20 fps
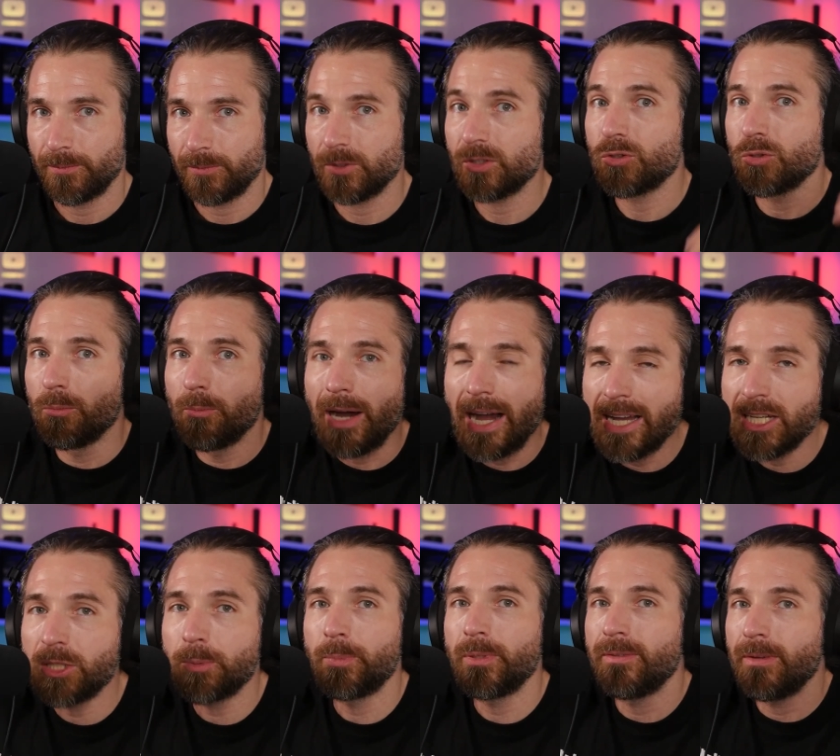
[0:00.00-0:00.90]
Zum
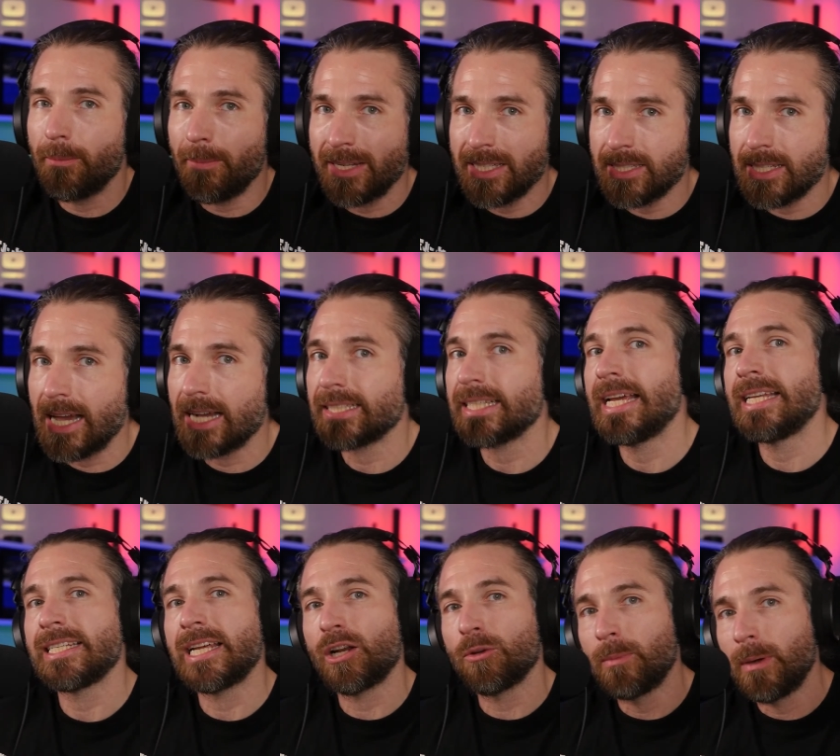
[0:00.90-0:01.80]
Beispiel, wenn man sagt, ey,
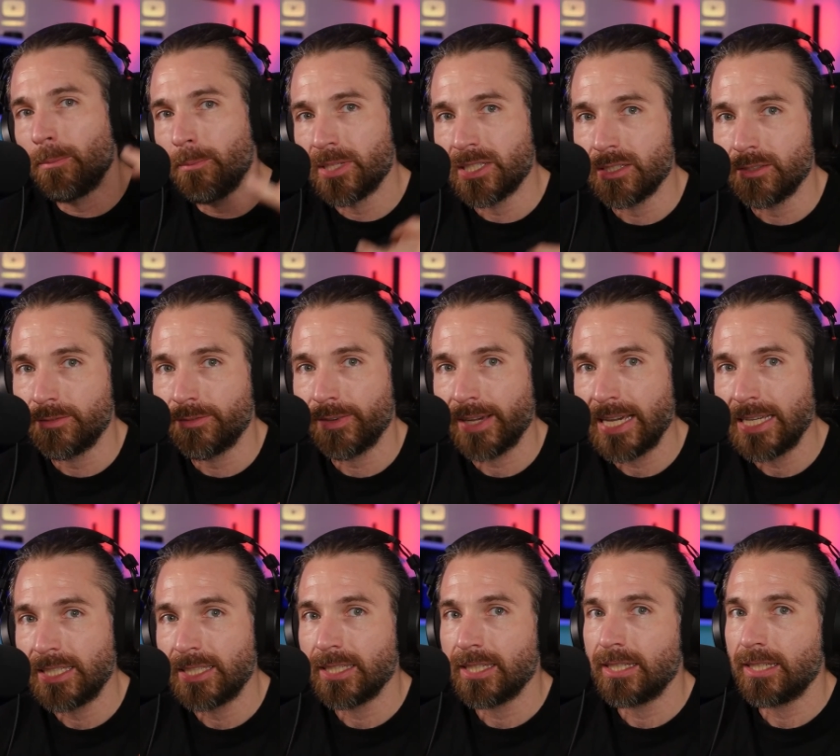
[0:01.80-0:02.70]
sei doch mal ein bisschen
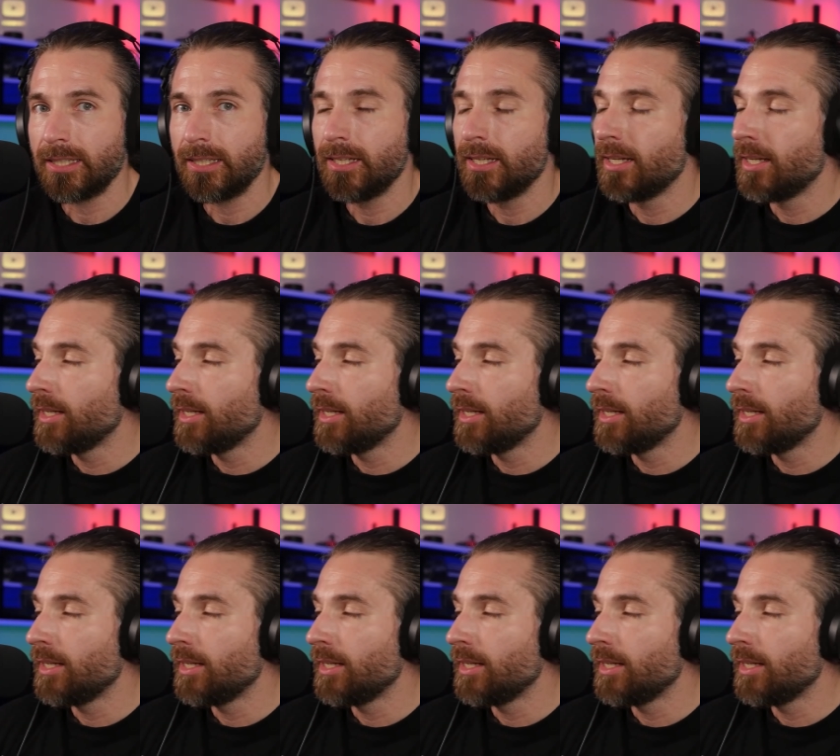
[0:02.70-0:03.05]
frecher,